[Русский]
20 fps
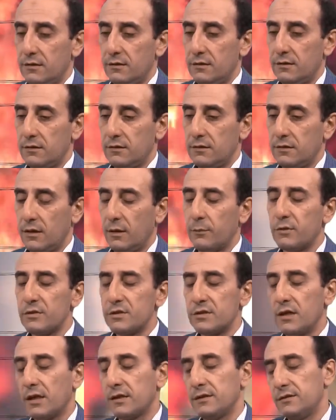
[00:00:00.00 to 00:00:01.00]
Э,
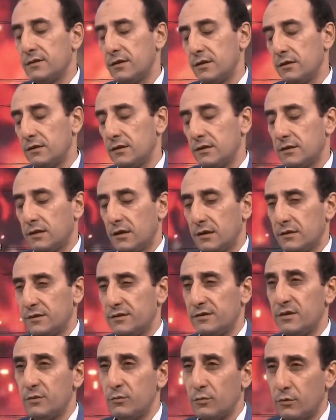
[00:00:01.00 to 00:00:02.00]
обычно они делали так.
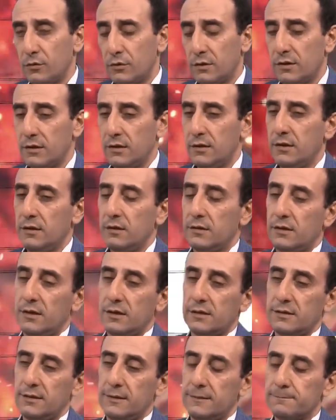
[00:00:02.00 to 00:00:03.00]
Зимой,
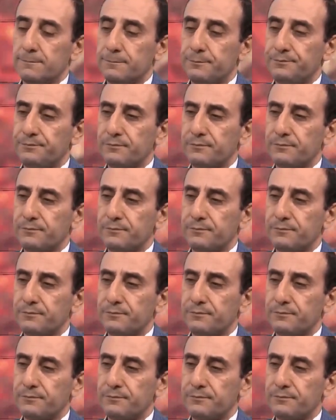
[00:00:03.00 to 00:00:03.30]
когда